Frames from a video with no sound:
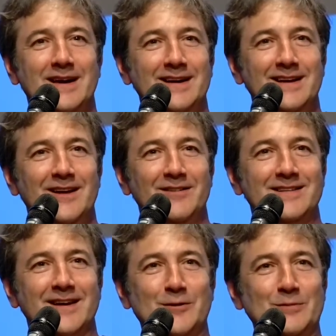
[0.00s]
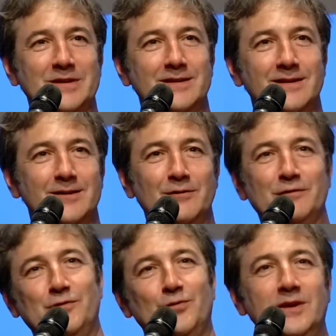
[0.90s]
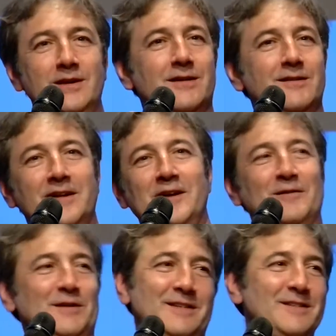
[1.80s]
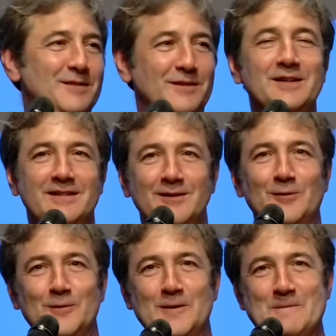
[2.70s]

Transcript: il est avec sa copine et il doit fuir. c'est assez drôle